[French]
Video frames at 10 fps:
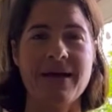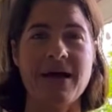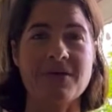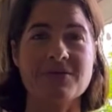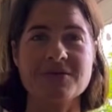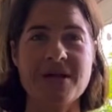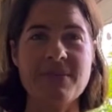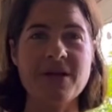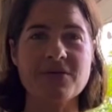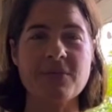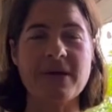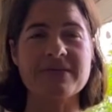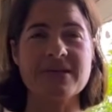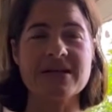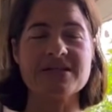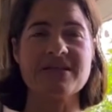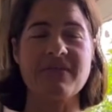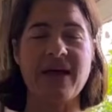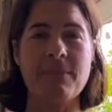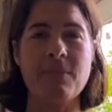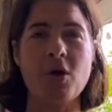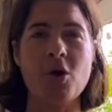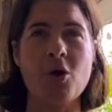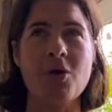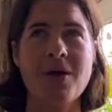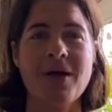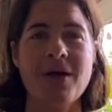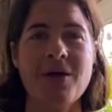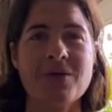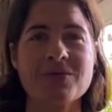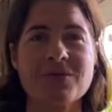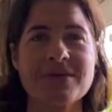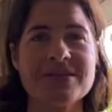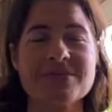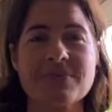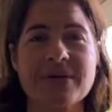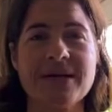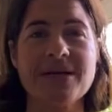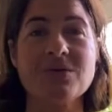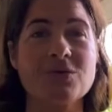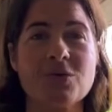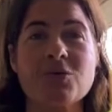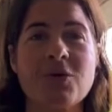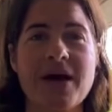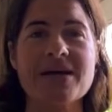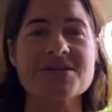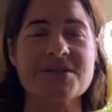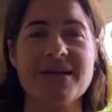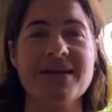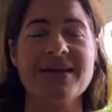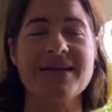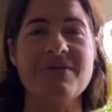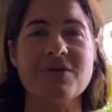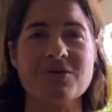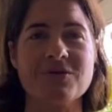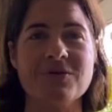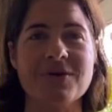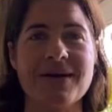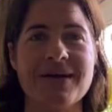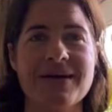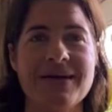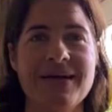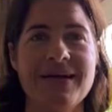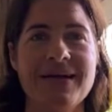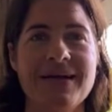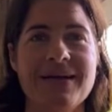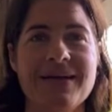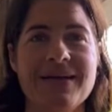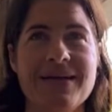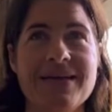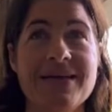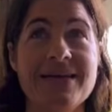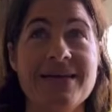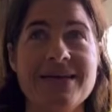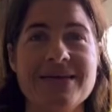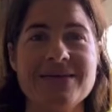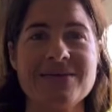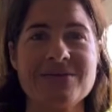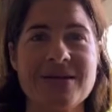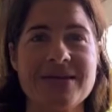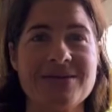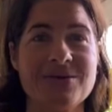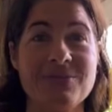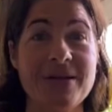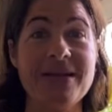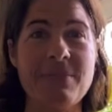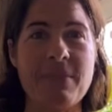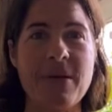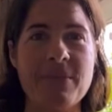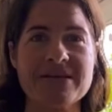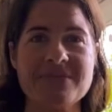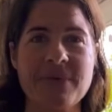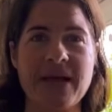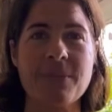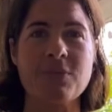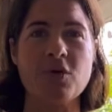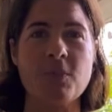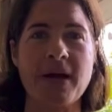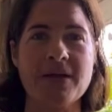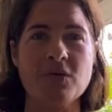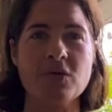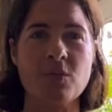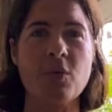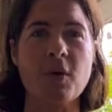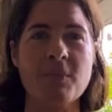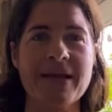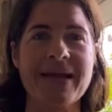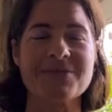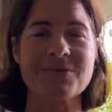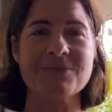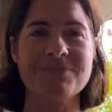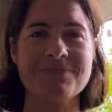Alors ce que j'ai aimé dans ce personnage, c'est vraiment son esprit donc de courage et, et d'aventure. et cette BD m'a même inspiré pour le prénom de mon premier garçon.